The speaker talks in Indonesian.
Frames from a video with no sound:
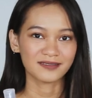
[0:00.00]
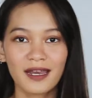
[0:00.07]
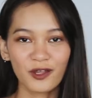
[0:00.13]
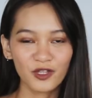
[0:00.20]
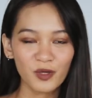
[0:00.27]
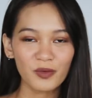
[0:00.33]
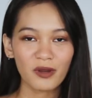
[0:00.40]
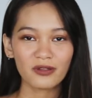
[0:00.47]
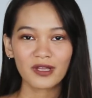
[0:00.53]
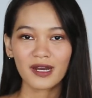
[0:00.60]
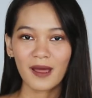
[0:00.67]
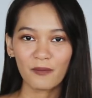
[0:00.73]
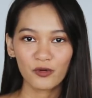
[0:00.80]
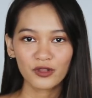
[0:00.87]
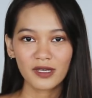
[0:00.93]
Nah untuk perawatan
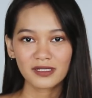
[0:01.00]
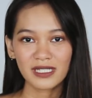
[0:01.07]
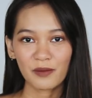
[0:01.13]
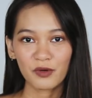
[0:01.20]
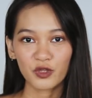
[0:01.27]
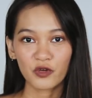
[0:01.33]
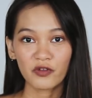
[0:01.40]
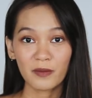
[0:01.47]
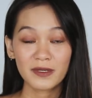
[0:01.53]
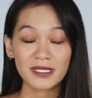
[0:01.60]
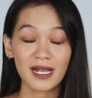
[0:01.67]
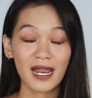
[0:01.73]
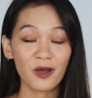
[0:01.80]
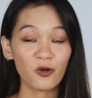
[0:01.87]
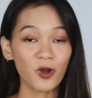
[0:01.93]
rambut yang sahabat Nova
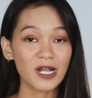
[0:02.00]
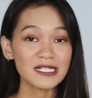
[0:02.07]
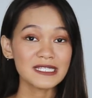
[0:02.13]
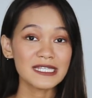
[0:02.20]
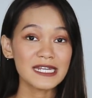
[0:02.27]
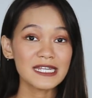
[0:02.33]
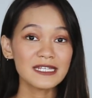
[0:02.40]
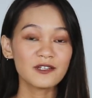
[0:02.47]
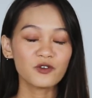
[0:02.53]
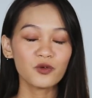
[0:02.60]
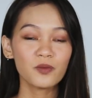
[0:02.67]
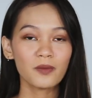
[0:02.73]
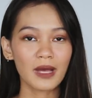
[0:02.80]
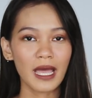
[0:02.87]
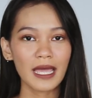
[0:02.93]
bisa lakukan sendiri di
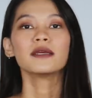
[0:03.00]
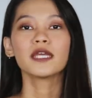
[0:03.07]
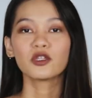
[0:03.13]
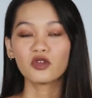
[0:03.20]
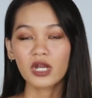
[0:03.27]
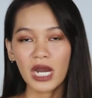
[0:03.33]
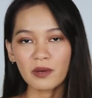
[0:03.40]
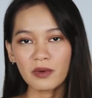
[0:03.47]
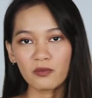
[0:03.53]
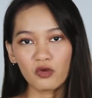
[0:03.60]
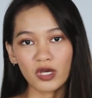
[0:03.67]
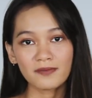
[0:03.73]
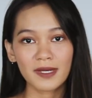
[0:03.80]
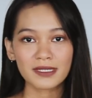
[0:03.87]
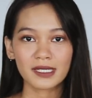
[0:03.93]
rumah yaitu adalah
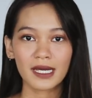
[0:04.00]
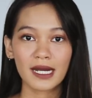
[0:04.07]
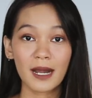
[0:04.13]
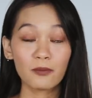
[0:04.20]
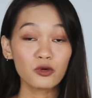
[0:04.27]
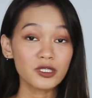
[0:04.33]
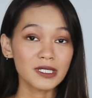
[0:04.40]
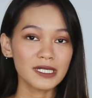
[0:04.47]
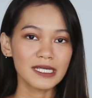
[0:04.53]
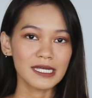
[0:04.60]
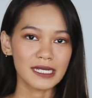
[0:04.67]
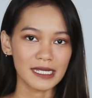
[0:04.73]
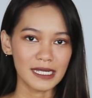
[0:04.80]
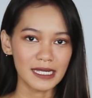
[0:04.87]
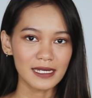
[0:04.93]
membuat masker rambut
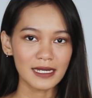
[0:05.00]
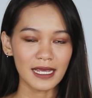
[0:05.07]
sendiri.